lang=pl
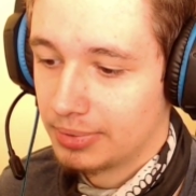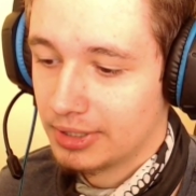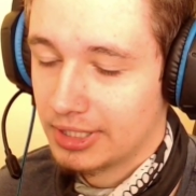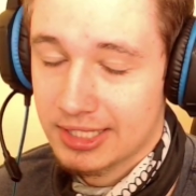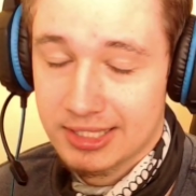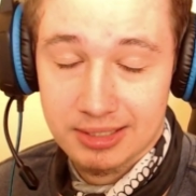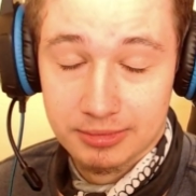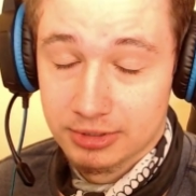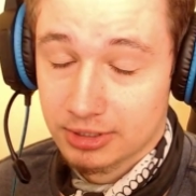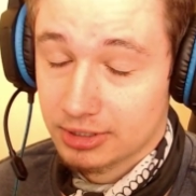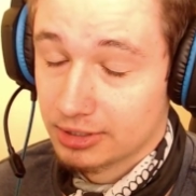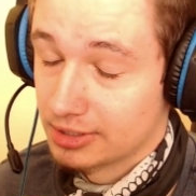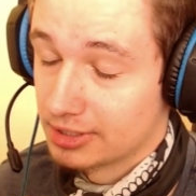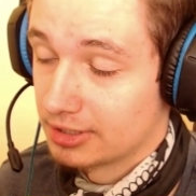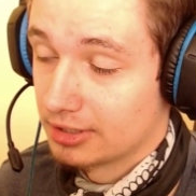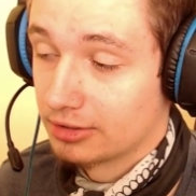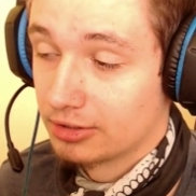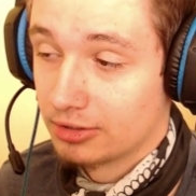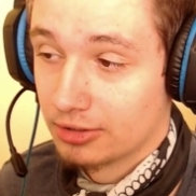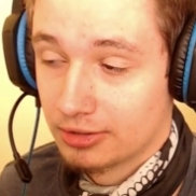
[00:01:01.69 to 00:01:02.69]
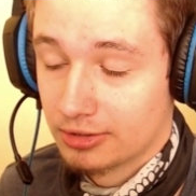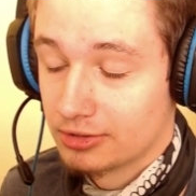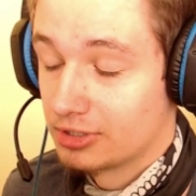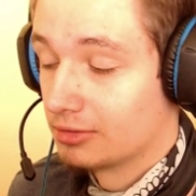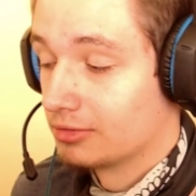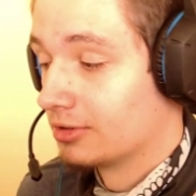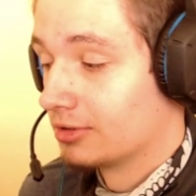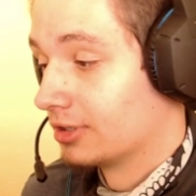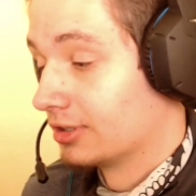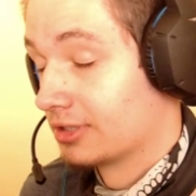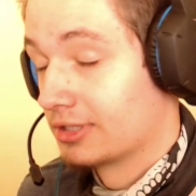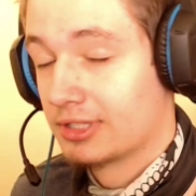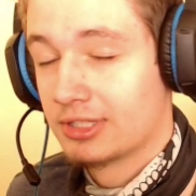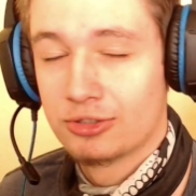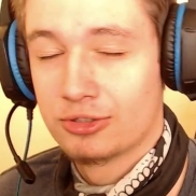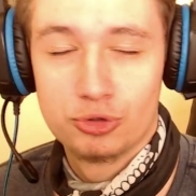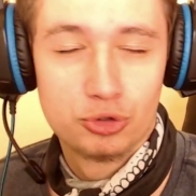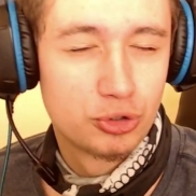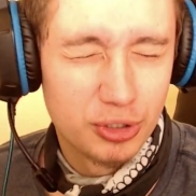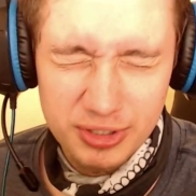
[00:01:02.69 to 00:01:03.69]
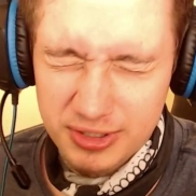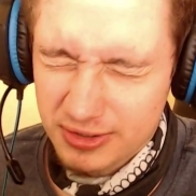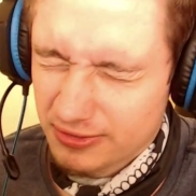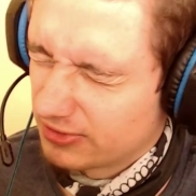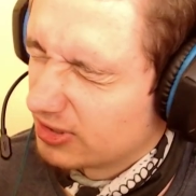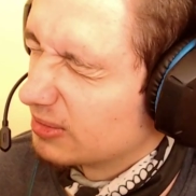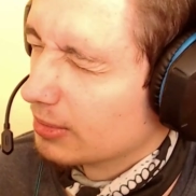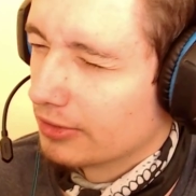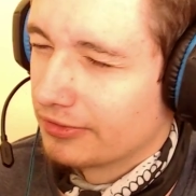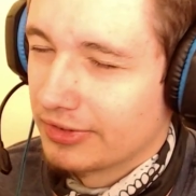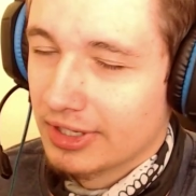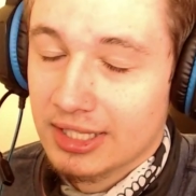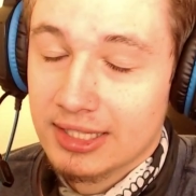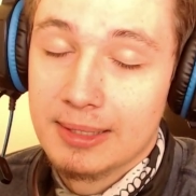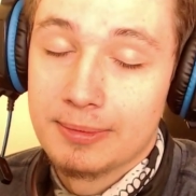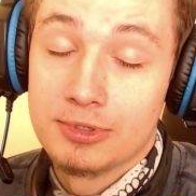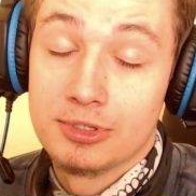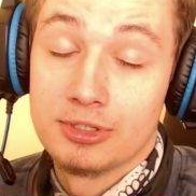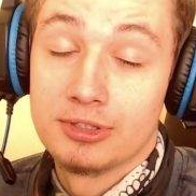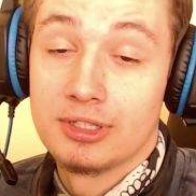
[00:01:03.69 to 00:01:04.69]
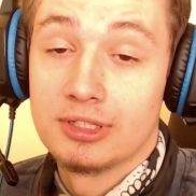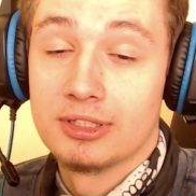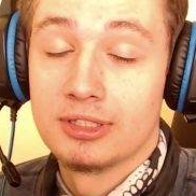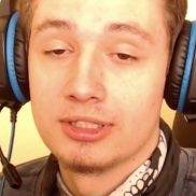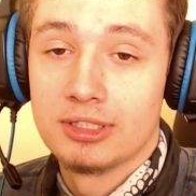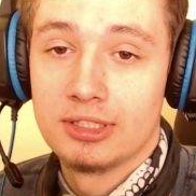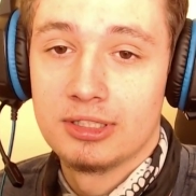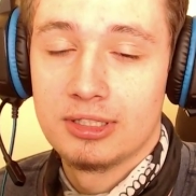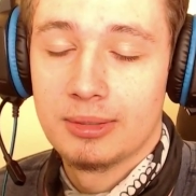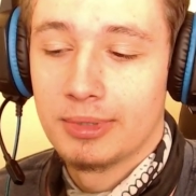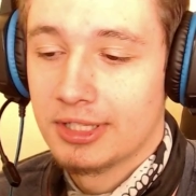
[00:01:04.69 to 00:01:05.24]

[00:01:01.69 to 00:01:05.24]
Polecam gorąco to rozdział drugi. To jest z film o wiele lepszy od jedynki.